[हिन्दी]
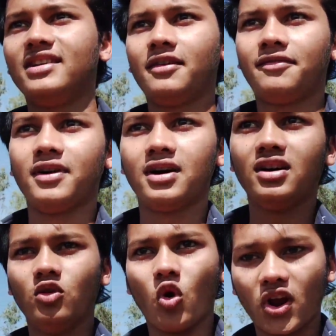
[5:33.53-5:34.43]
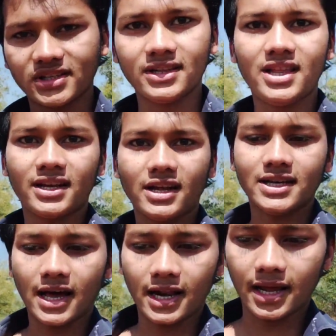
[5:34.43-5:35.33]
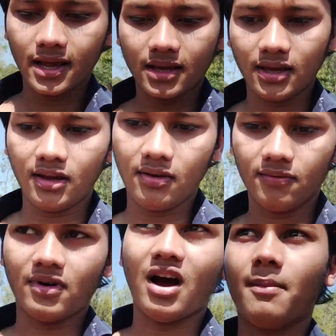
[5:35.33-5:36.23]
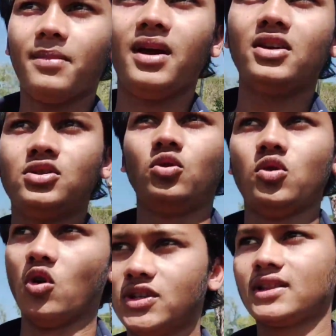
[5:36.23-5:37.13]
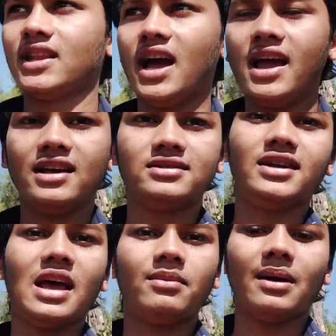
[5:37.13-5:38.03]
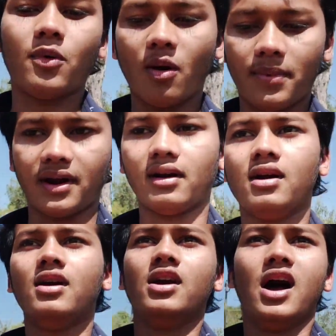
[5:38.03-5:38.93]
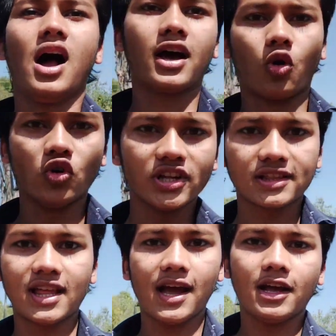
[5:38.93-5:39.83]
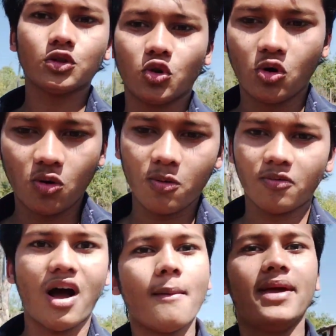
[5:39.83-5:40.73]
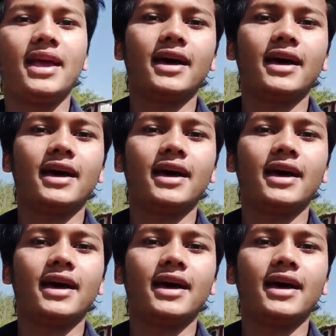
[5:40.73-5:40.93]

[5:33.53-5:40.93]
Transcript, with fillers: सिर्फ लोकेशन देखने जा रहे हैं कि वहाँ पे शूट हो सकता है ऐसे टाइप का प्रॉपर अगर हो सकता है तो वहाँ पे ही